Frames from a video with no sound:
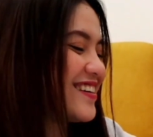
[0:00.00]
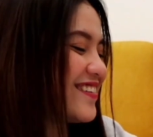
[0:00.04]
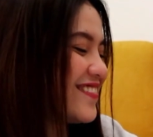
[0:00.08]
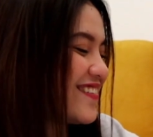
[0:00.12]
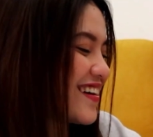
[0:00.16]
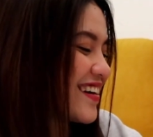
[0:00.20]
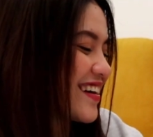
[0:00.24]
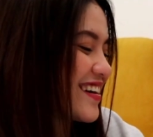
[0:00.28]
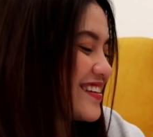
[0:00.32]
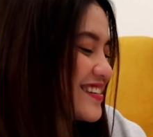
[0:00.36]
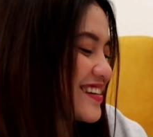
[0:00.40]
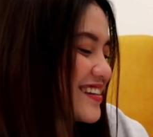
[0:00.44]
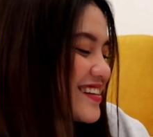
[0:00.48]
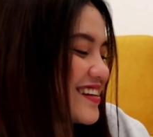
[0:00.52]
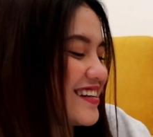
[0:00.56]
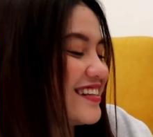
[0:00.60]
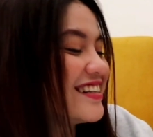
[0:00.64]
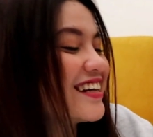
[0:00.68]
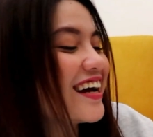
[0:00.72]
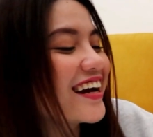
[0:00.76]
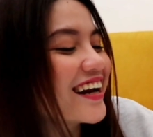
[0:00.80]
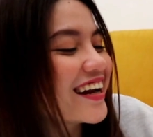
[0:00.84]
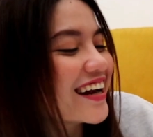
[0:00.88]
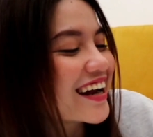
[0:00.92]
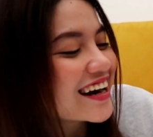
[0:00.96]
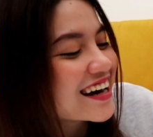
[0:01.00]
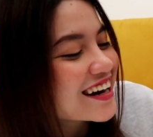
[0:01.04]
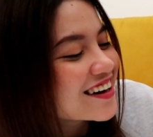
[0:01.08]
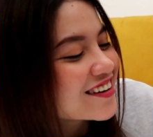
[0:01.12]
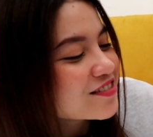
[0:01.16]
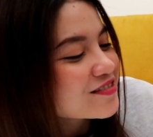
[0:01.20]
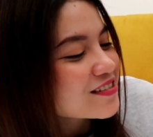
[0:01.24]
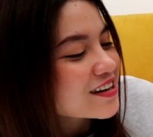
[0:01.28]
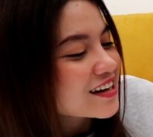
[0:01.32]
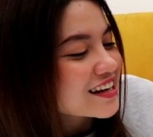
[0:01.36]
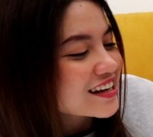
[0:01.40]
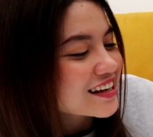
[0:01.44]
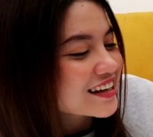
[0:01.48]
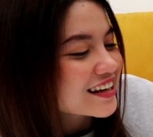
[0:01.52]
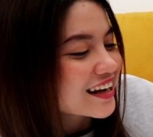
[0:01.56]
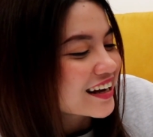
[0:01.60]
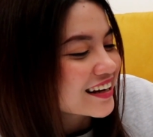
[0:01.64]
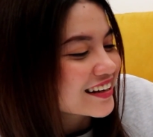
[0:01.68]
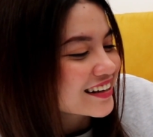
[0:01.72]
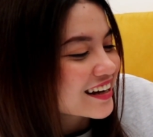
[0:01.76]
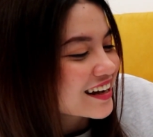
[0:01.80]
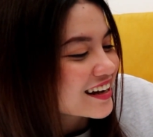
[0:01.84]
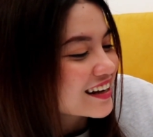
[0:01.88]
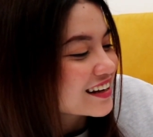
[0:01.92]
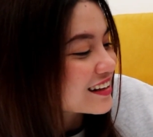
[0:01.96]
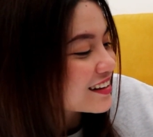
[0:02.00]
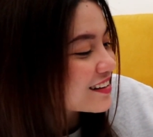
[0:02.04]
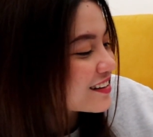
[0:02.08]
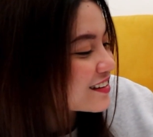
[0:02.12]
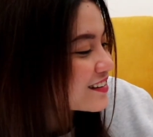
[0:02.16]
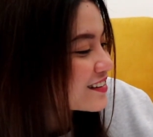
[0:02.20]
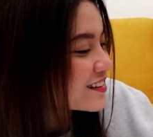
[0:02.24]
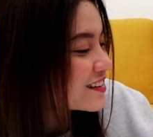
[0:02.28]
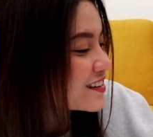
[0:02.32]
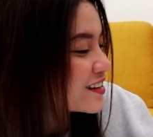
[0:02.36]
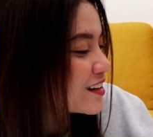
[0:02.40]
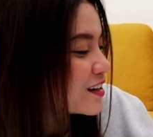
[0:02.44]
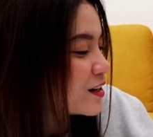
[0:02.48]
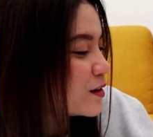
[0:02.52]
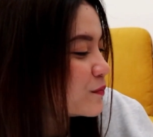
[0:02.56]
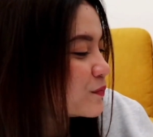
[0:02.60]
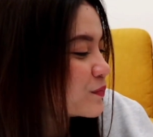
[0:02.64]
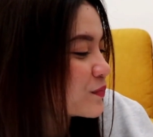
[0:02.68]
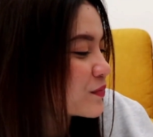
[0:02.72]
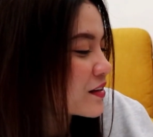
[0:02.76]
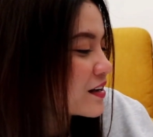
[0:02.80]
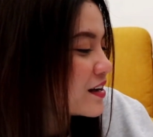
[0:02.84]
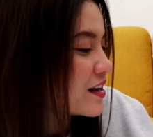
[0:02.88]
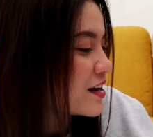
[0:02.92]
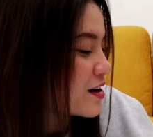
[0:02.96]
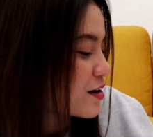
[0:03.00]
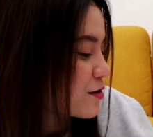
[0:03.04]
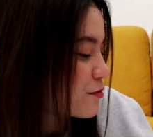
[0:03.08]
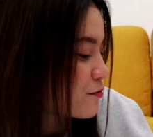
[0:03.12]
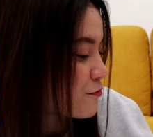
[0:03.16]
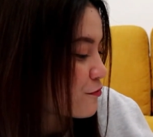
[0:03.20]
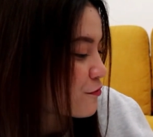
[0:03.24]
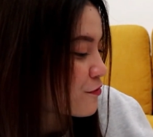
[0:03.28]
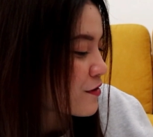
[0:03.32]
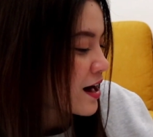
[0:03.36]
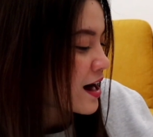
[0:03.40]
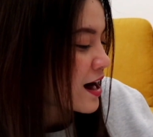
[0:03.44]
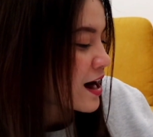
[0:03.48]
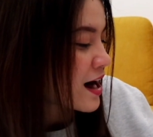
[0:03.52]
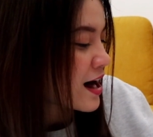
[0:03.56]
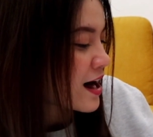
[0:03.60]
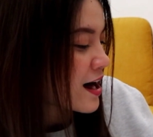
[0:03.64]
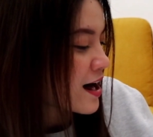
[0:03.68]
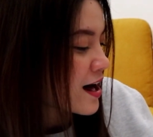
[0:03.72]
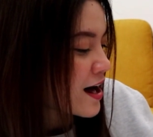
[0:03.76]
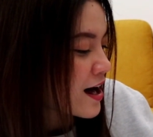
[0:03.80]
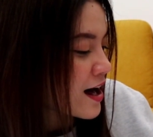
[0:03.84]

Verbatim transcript: coba guys kita cari ya nama IG-nya itu Fa